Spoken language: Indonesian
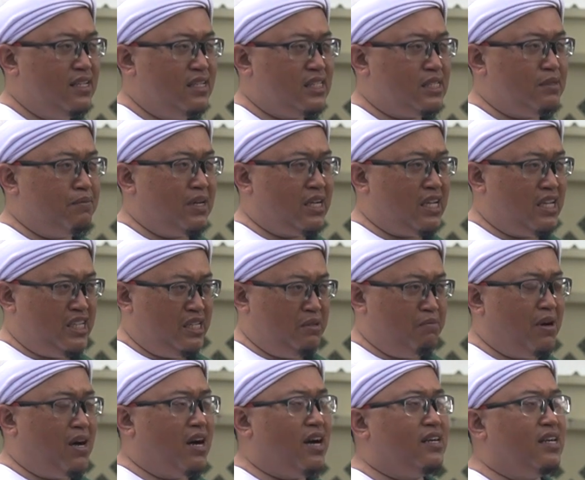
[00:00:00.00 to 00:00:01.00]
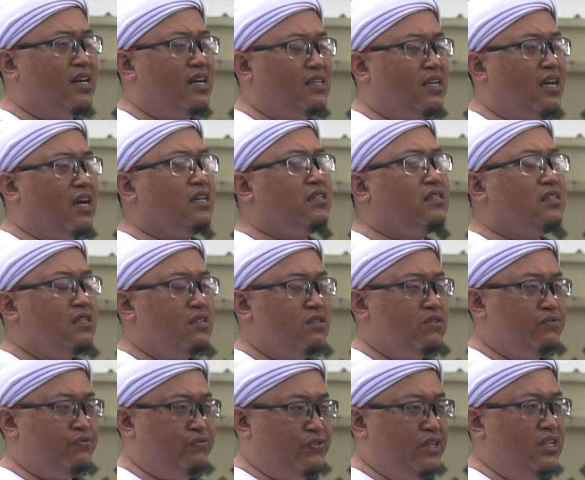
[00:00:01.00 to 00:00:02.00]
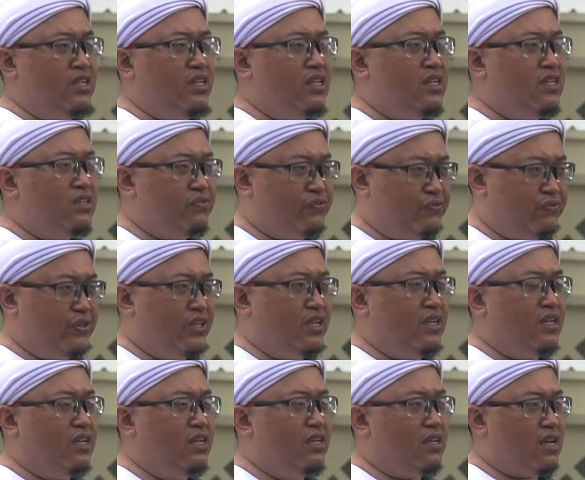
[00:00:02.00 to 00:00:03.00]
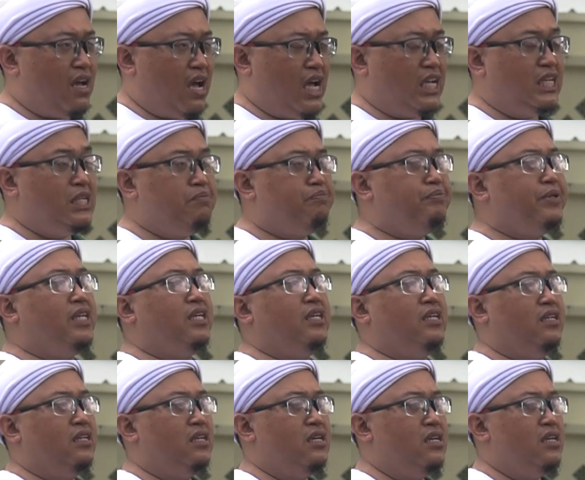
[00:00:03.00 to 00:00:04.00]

sebagai ibadah yang VVIP.